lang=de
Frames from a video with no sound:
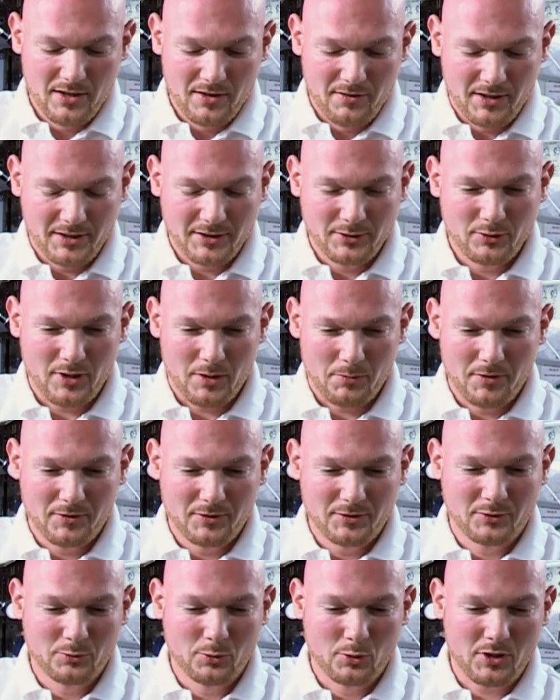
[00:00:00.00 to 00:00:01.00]
Wenn ich nun aber
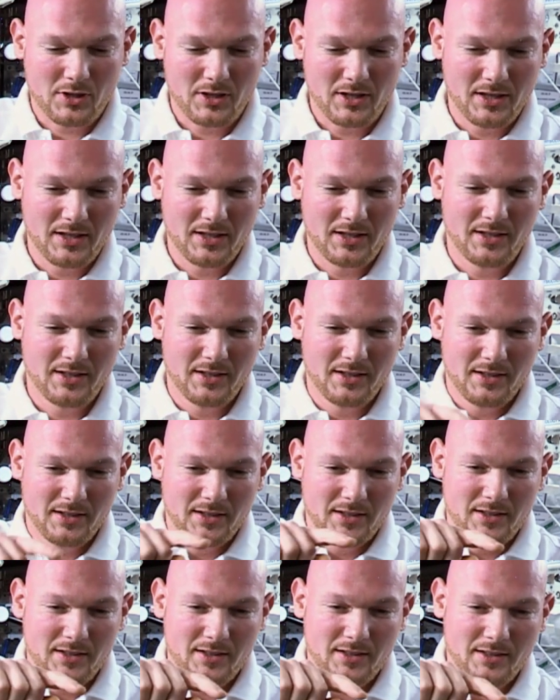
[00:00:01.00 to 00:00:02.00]
versuche,
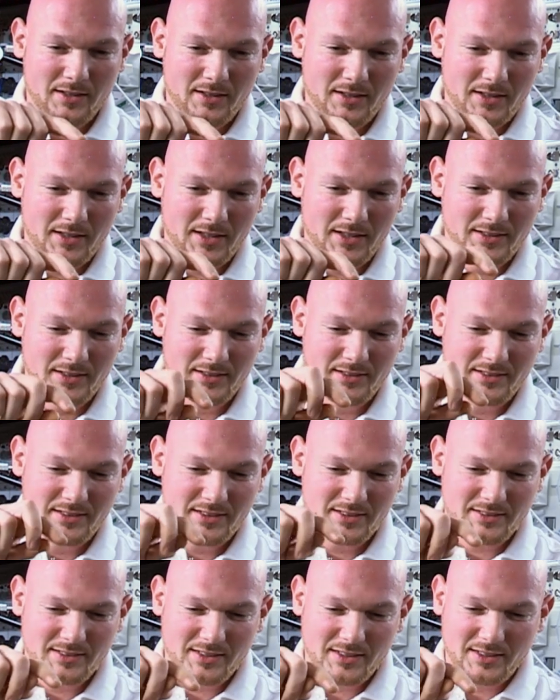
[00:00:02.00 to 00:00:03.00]
ihn in
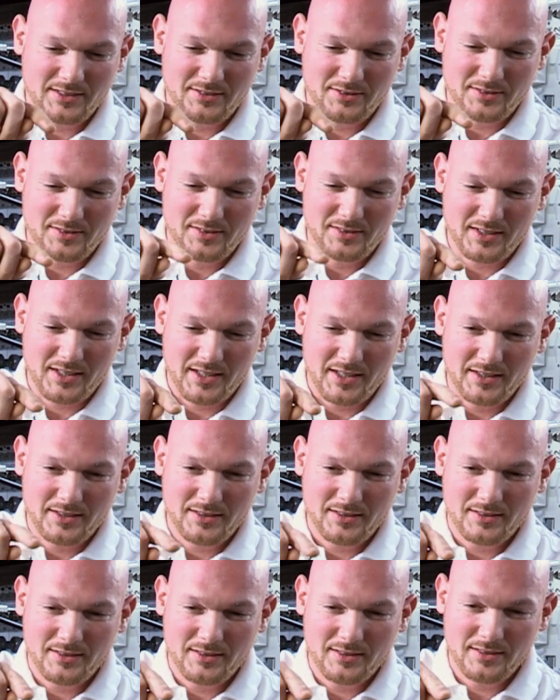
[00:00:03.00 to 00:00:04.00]
diese Richtung zu
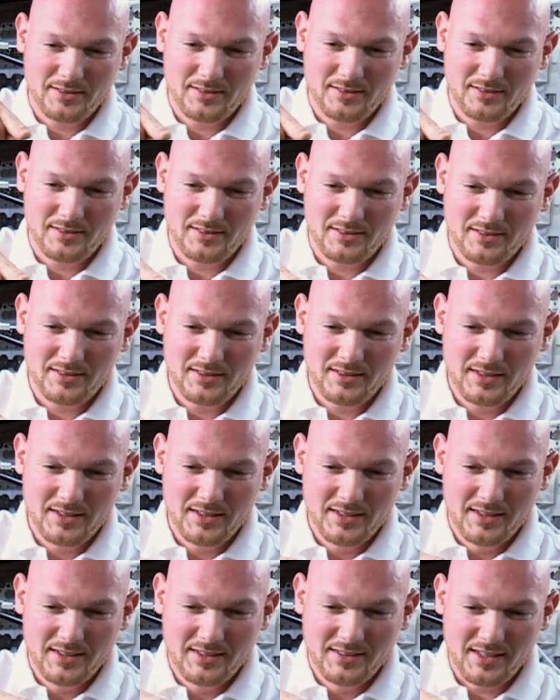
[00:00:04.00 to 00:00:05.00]
drehen,
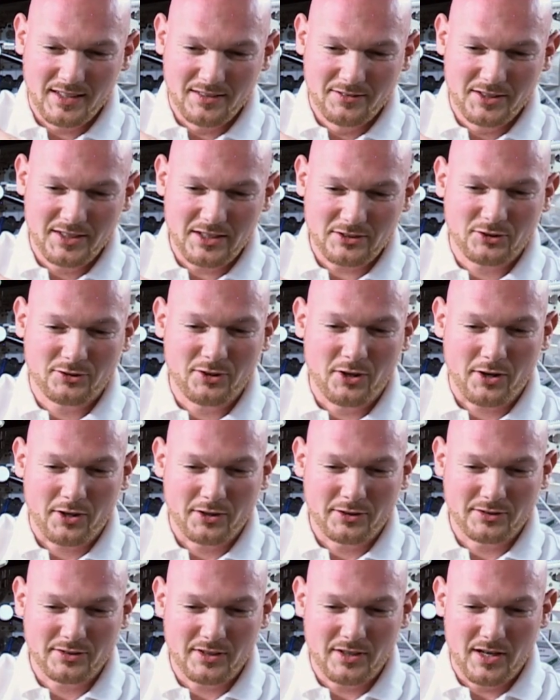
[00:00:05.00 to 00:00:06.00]
dann wird er
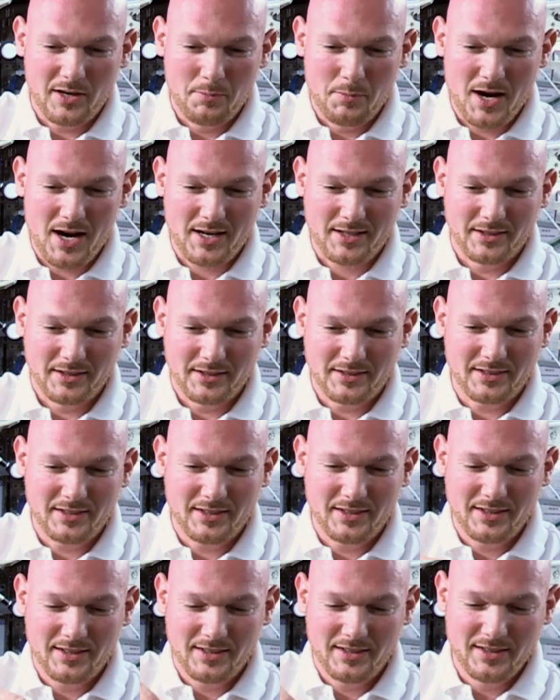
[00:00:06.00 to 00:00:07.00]
störrisch. Er mag nicht.
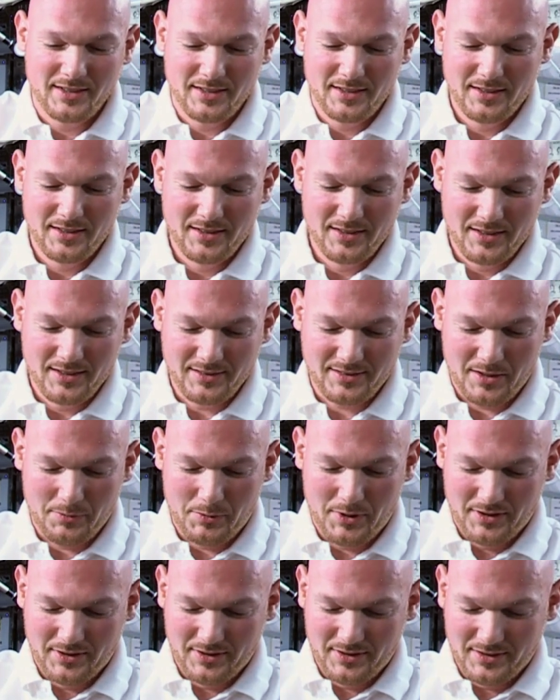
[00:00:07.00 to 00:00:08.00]
Das kann
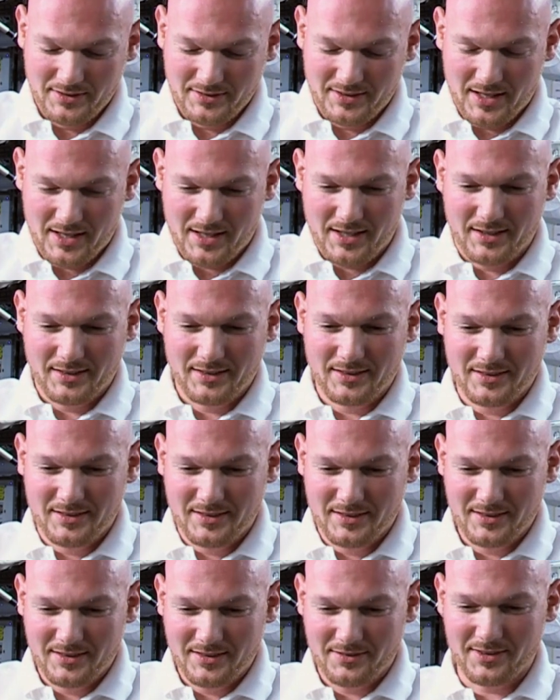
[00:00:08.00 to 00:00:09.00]
man daran
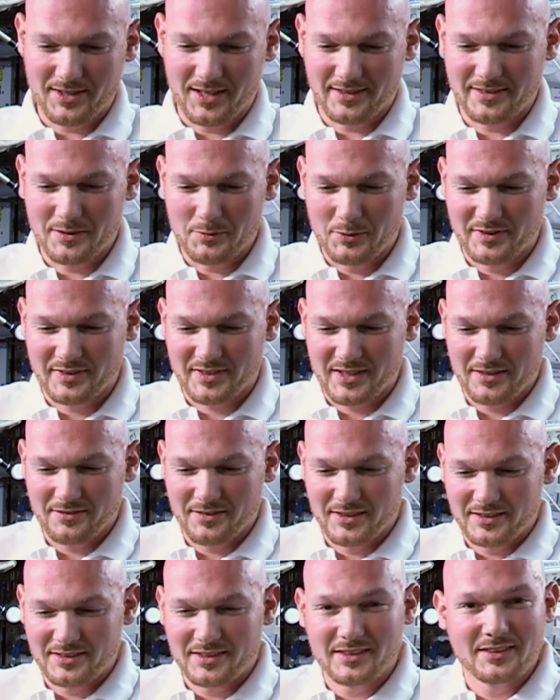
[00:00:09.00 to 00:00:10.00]
vielleicht demonstrieren,
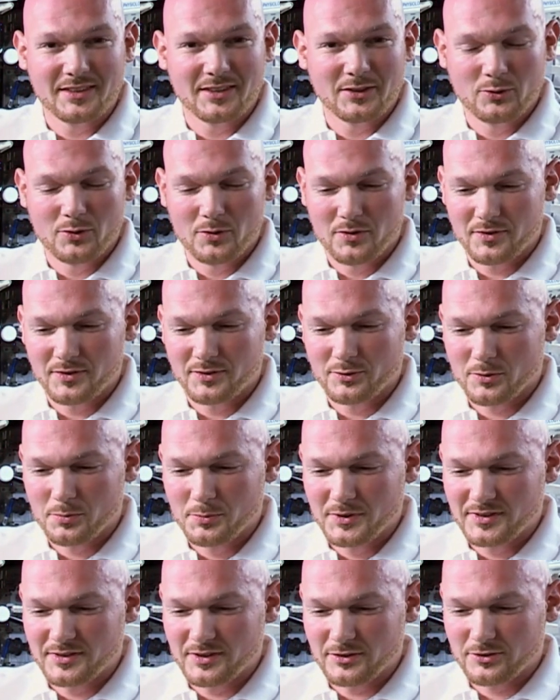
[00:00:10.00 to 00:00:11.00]
wenn ich den hier nur versuche,
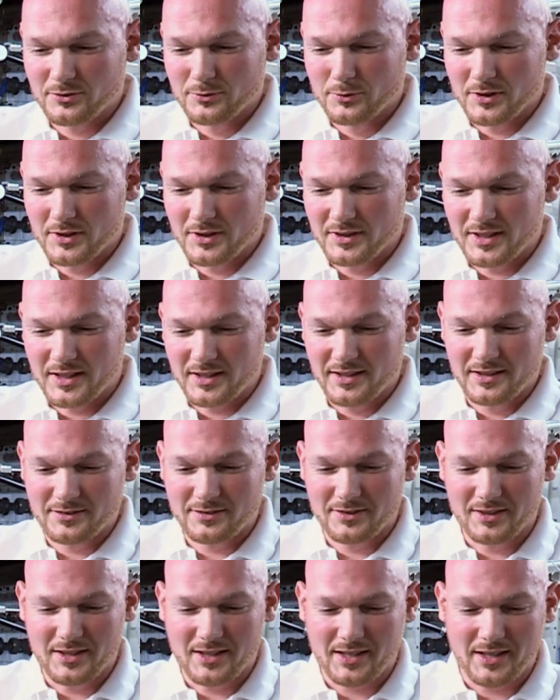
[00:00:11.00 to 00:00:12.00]
mit dieser Schnur nach
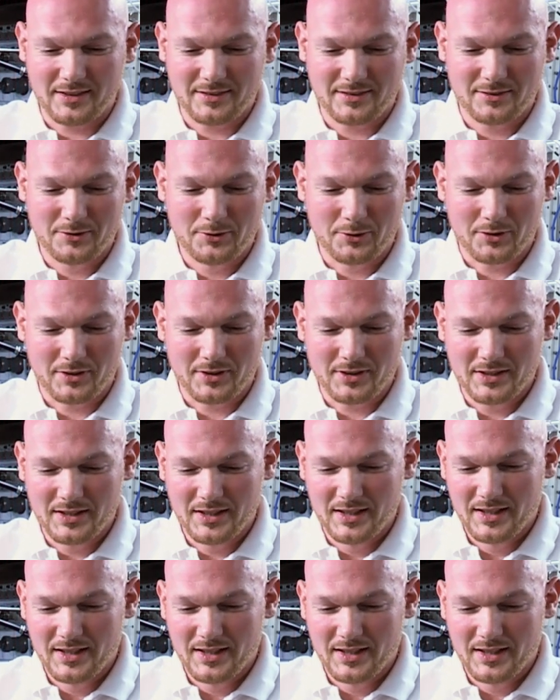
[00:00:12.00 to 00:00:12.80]
links und nach rechts zu drücken.